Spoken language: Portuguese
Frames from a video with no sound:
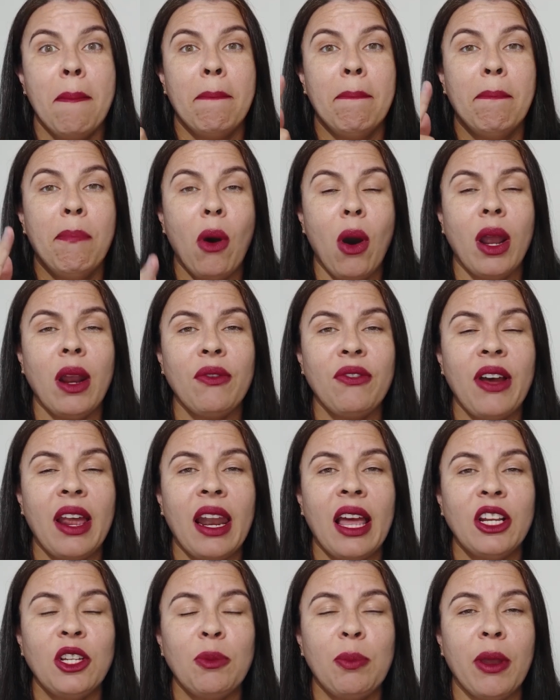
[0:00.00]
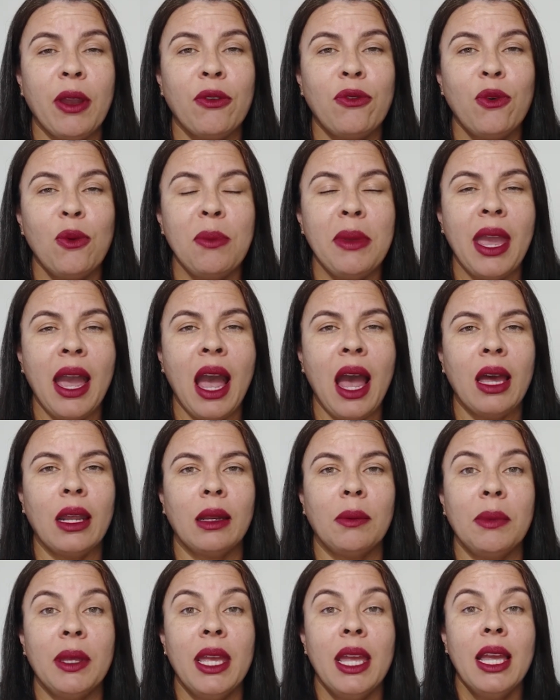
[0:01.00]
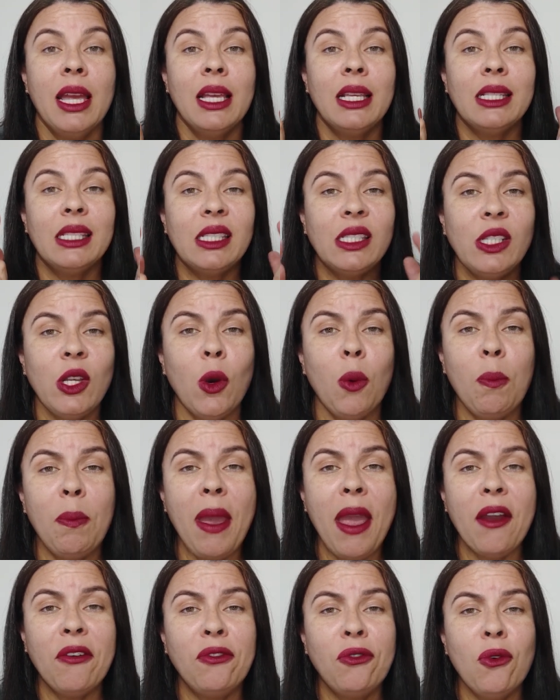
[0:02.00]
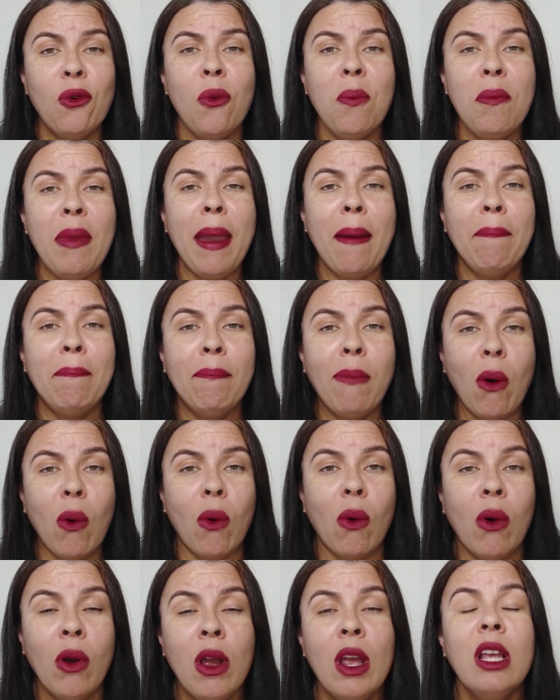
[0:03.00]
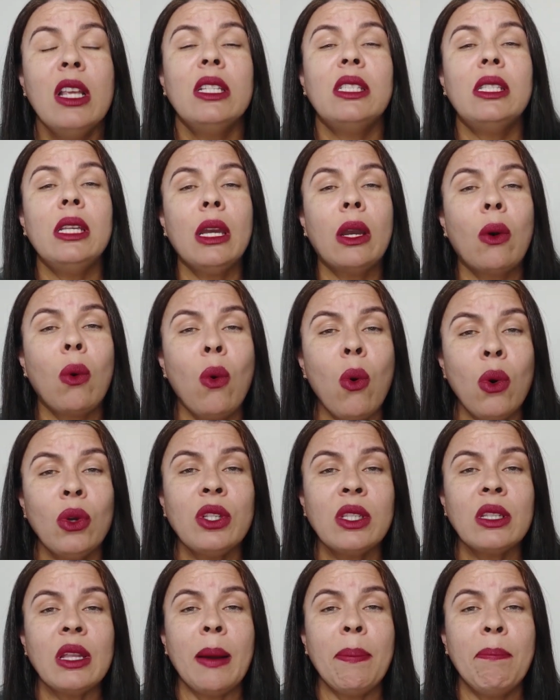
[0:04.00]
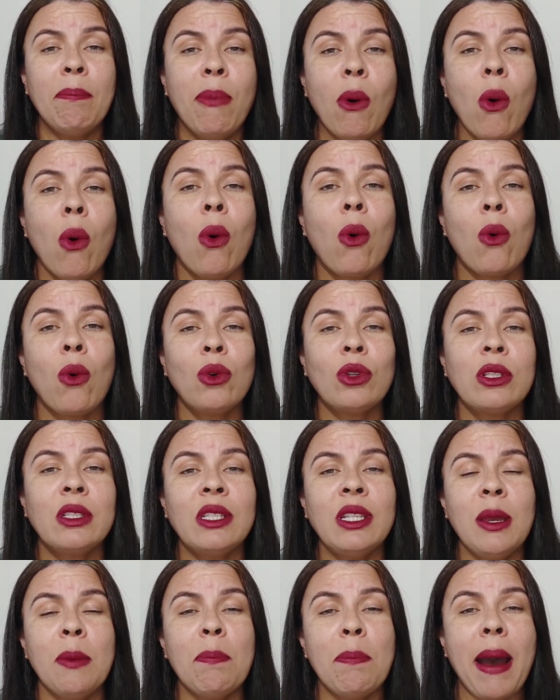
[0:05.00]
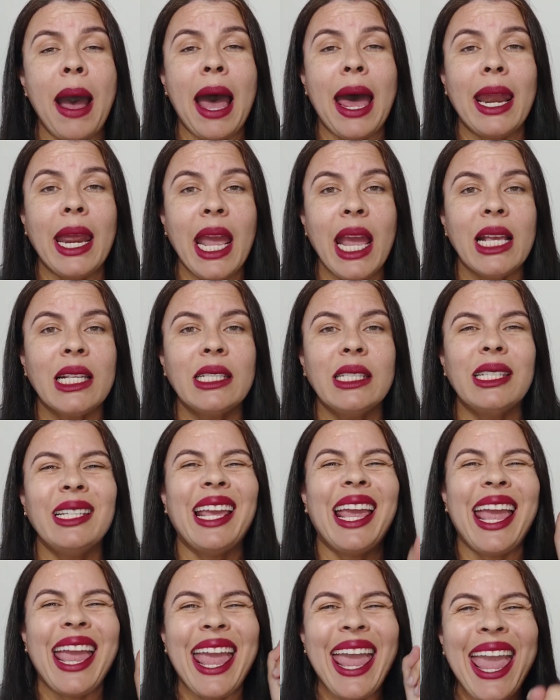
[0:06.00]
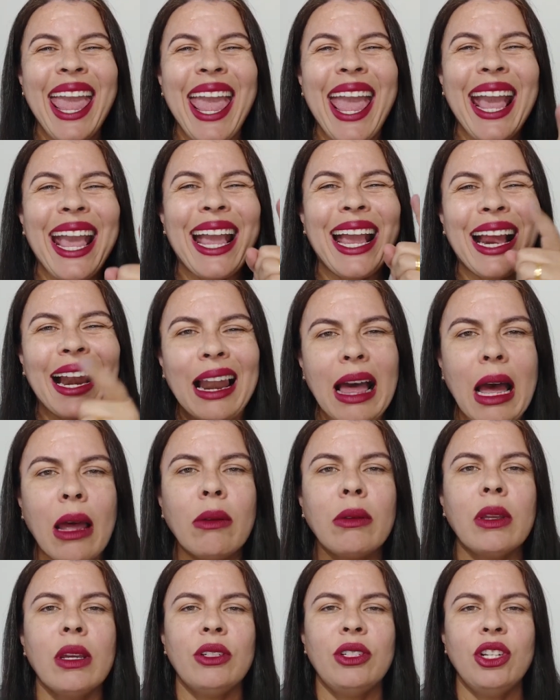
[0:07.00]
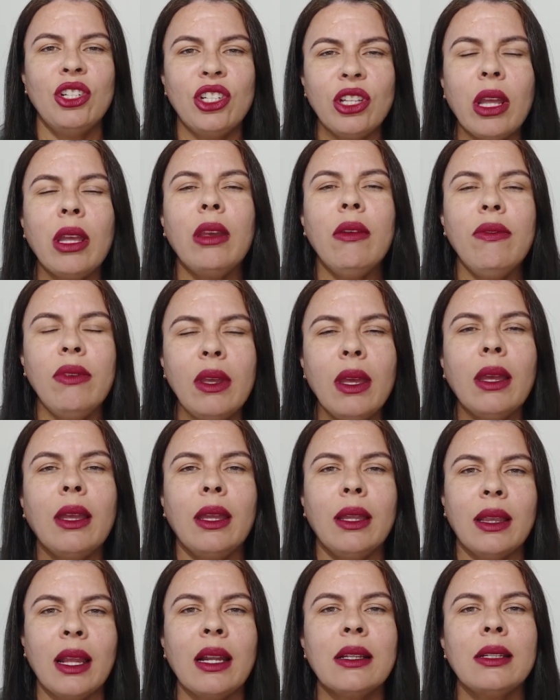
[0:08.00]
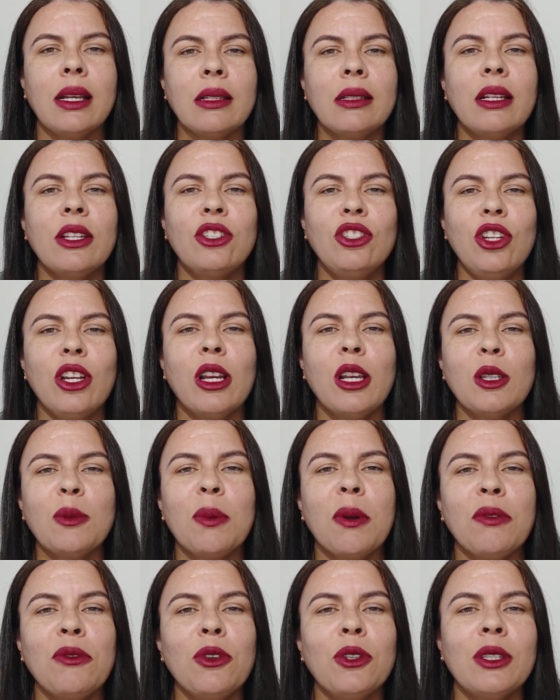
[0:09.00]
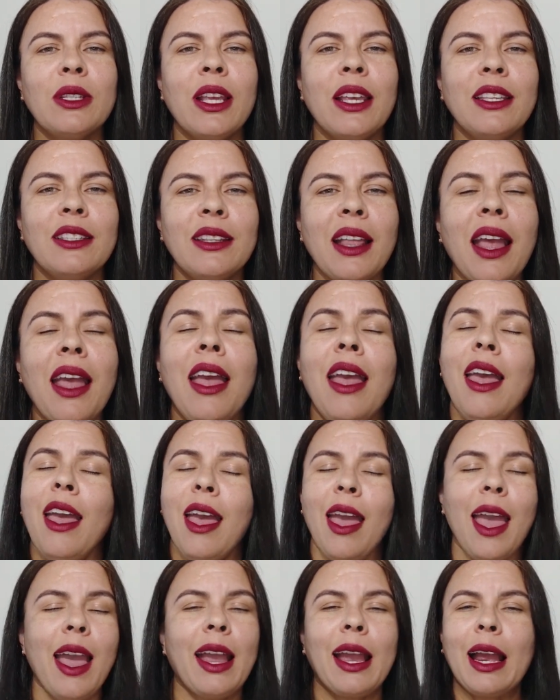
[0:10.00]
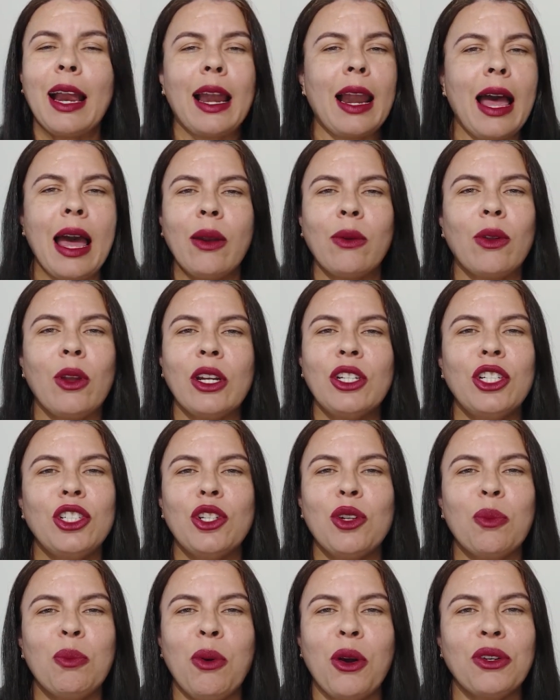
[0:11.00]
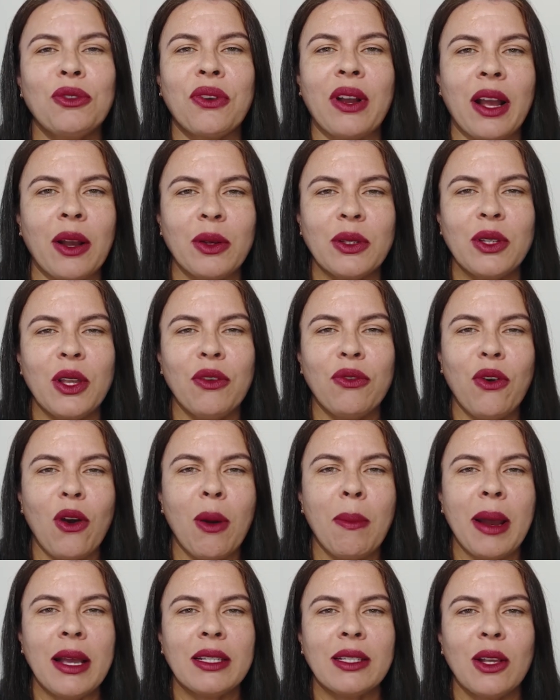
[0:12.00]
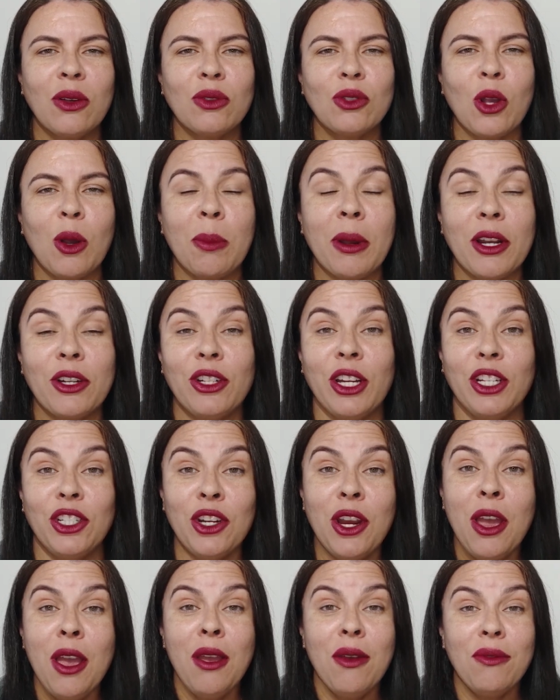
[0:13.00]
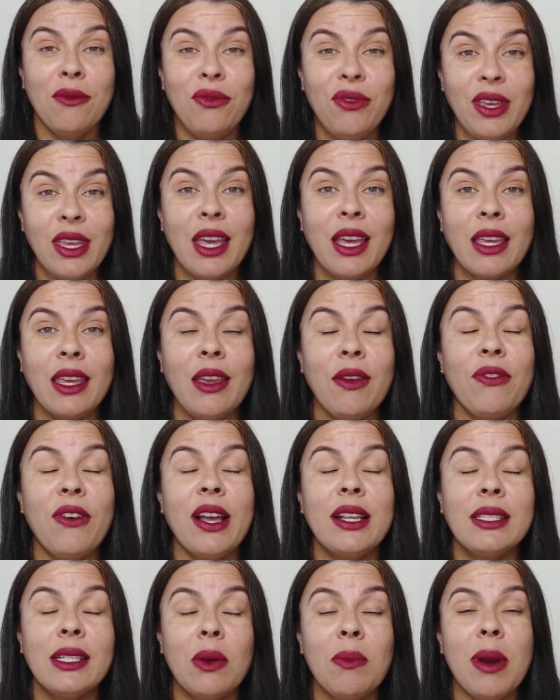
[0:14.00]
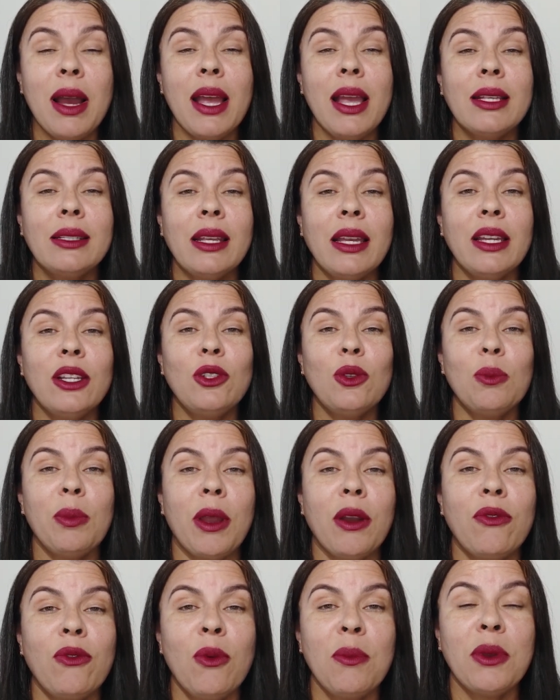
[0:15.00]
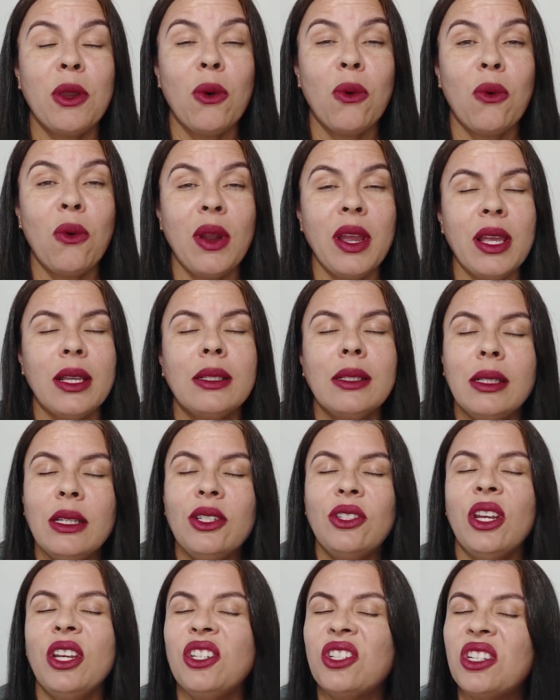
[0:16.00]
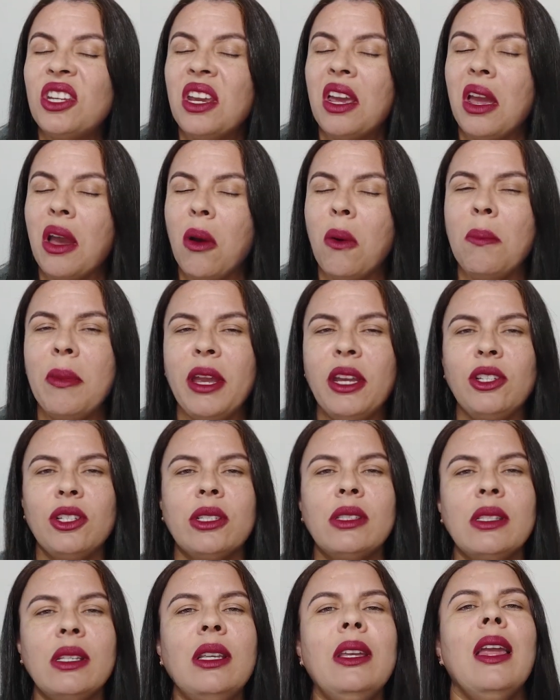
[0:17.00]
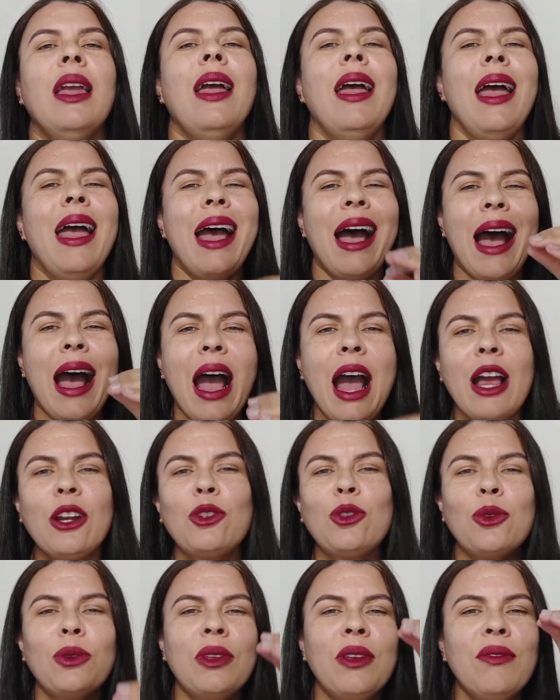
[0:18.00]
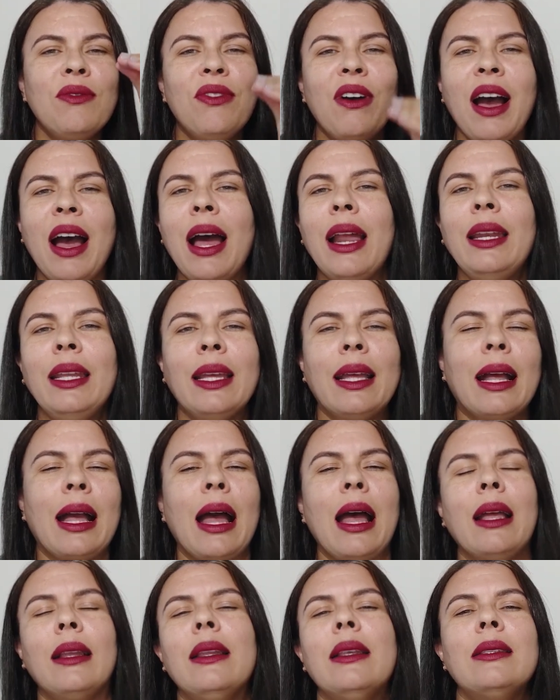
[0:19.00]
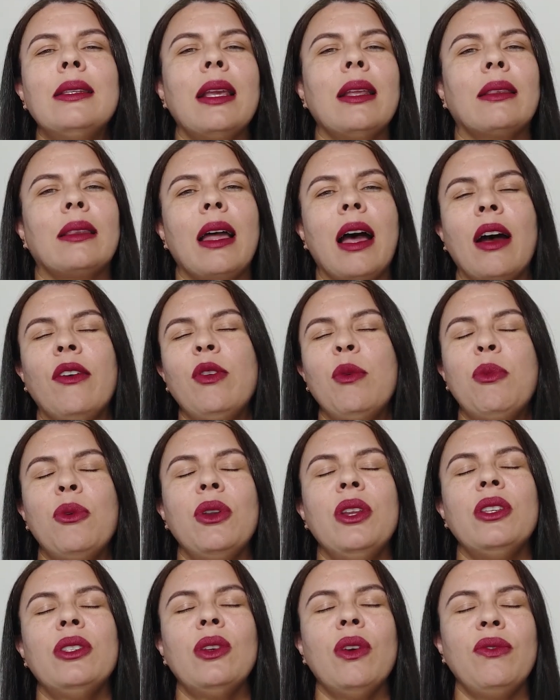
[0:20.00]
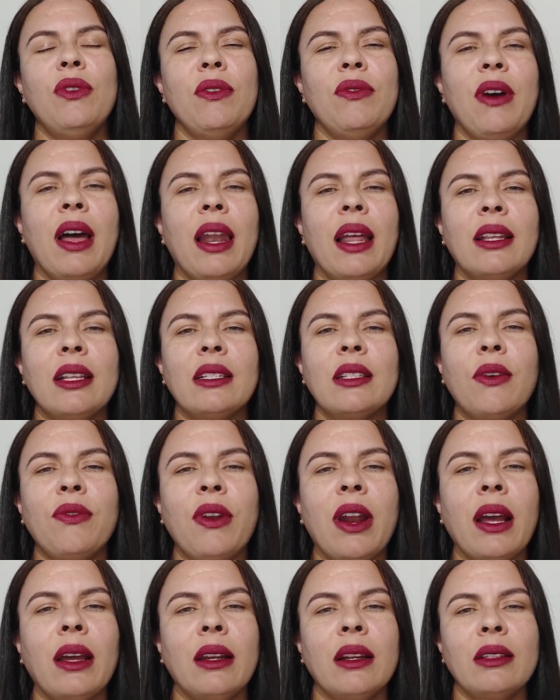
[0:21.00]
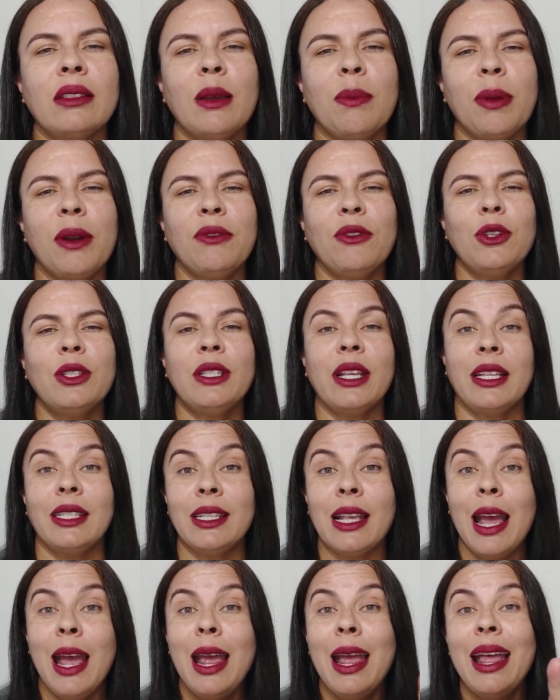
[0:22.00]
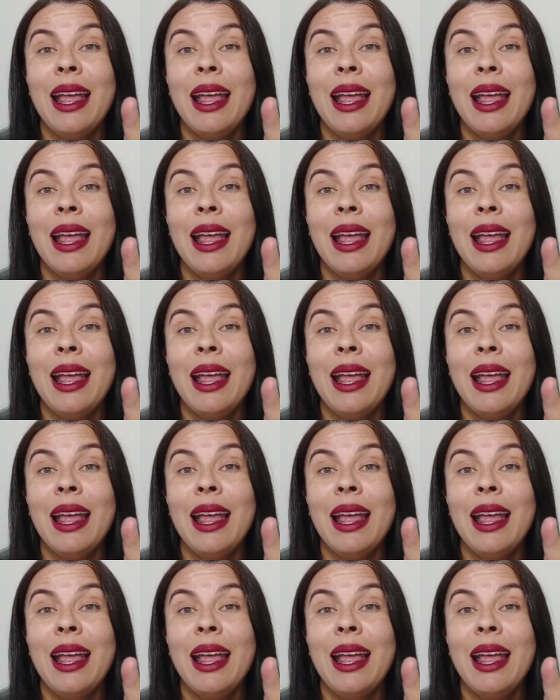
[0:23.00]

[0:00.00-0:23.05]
Bora falar de perfume árabe? Se o perfume é bom, se custa pouco, se parece, é claro que a gente tem que vir aqui trazer essas dicas para vocês, né? É claro que a gente não pode ficar com essa informação só pra gente. Vim aqui fazer uma resenha de um perfume que eu conheci, gente, que realmente assim, acho que vale cada centavo e por isso eu vim falar dessa fragrância para vocês.